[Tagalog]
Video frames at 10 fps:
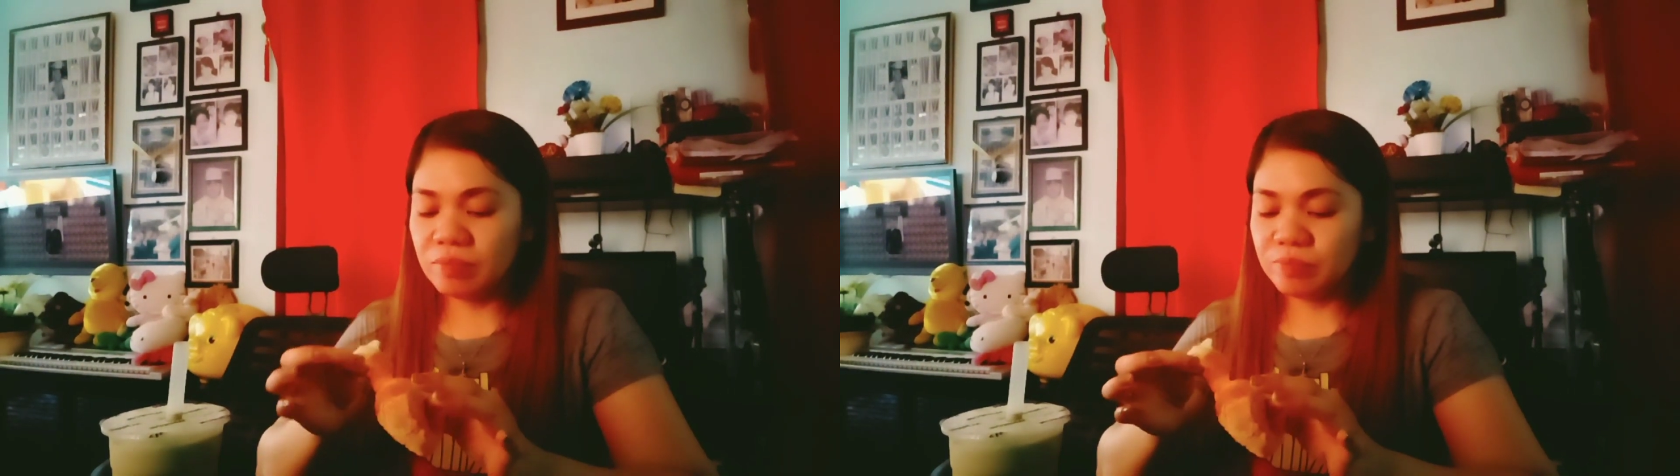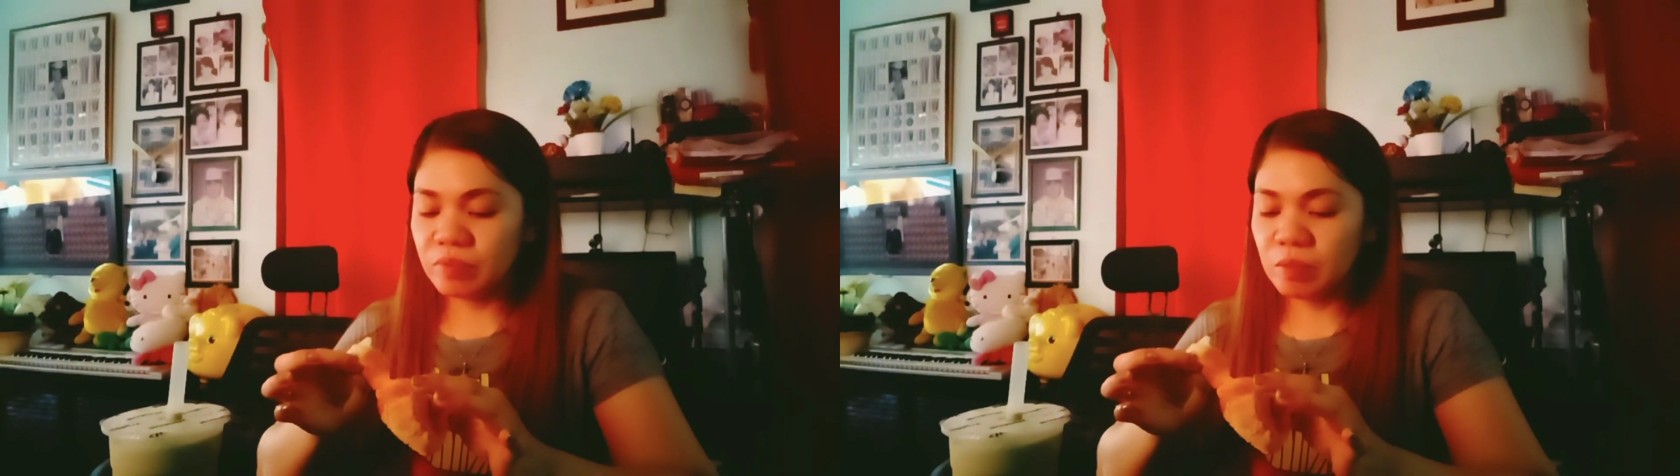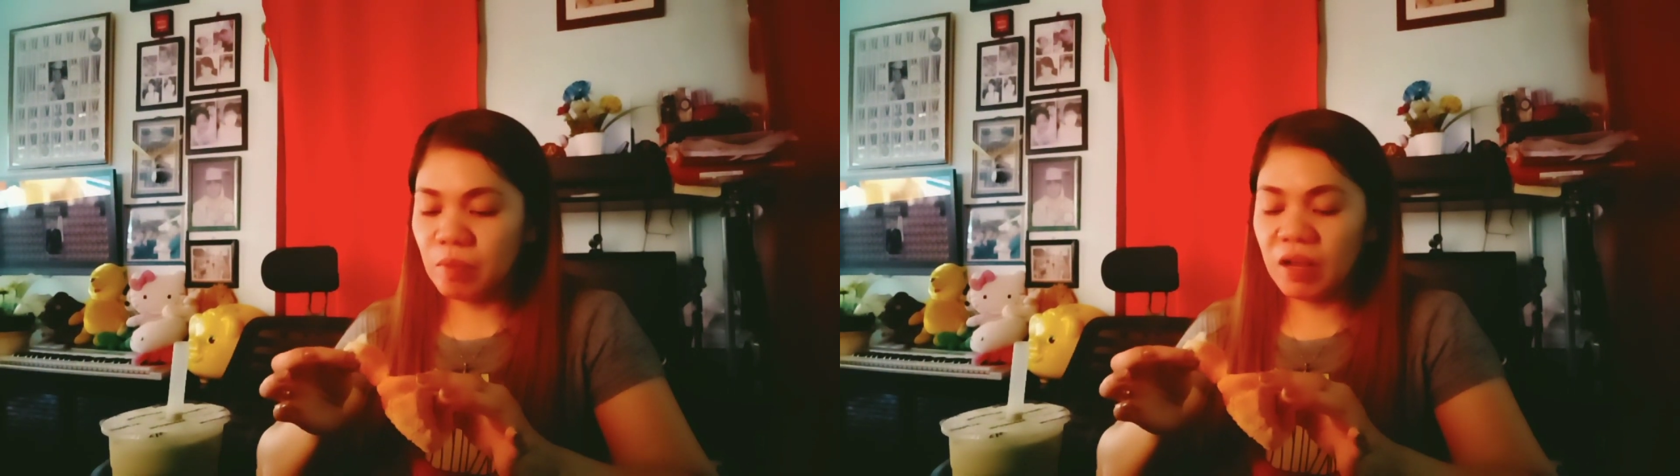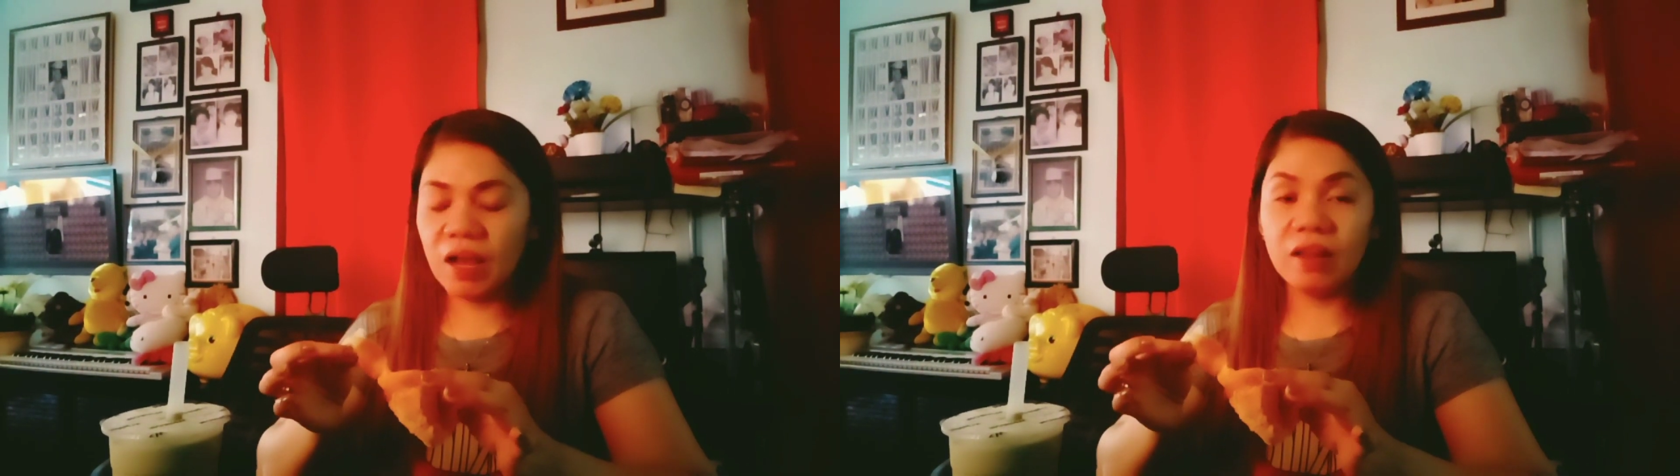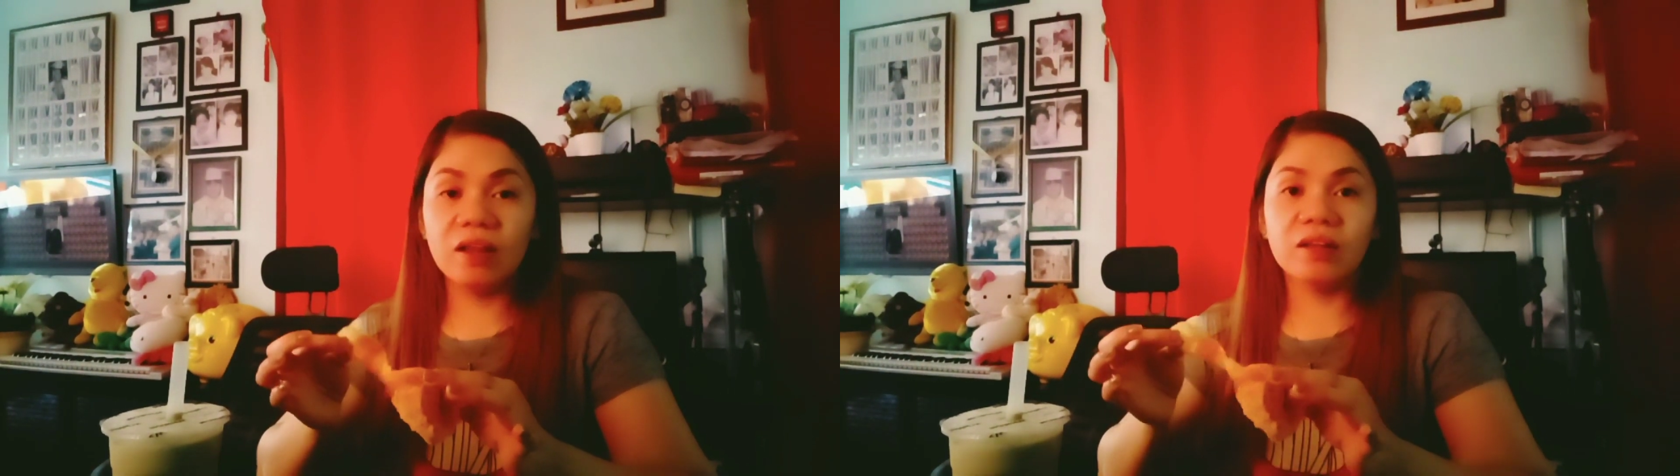Magaan
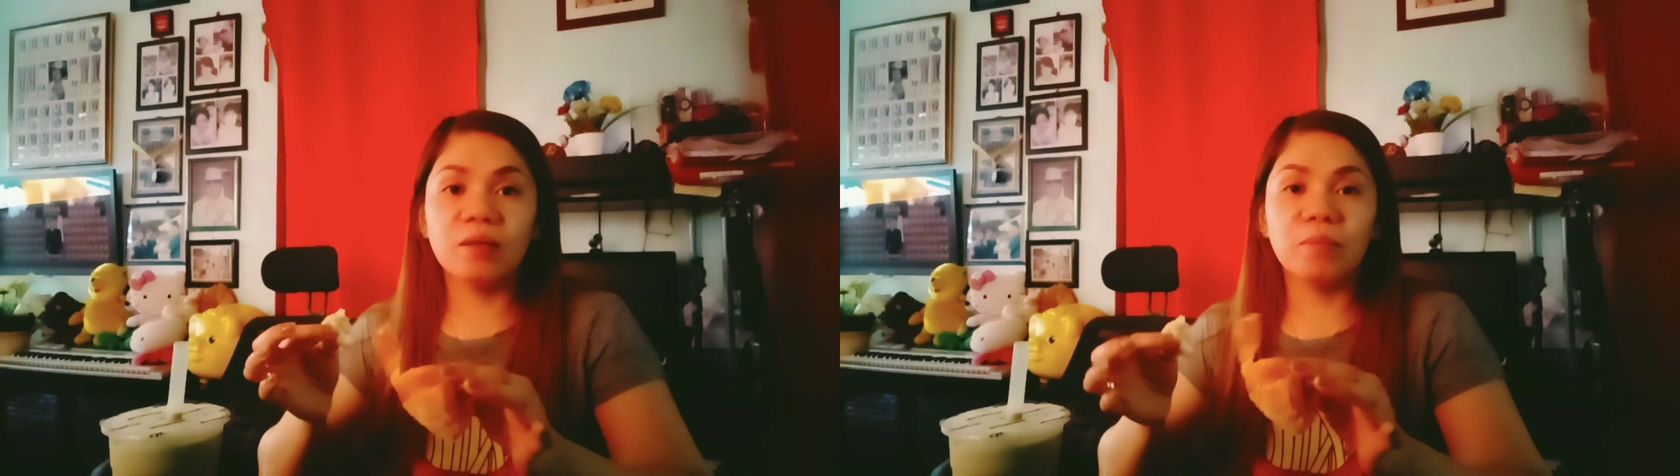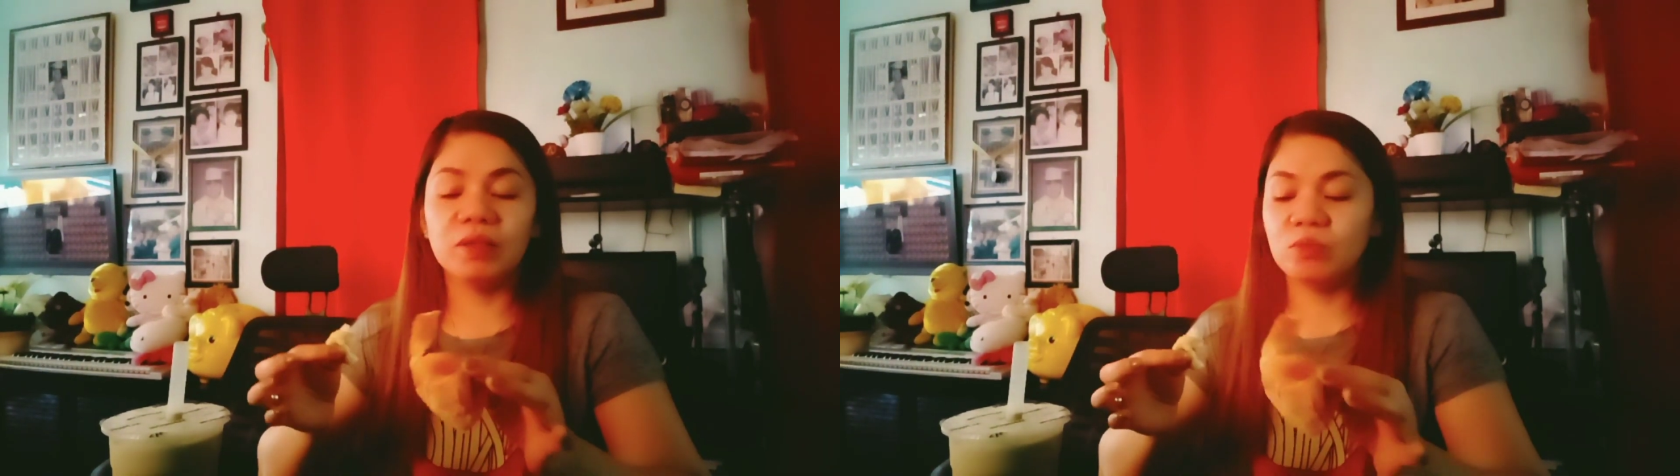lang naman yung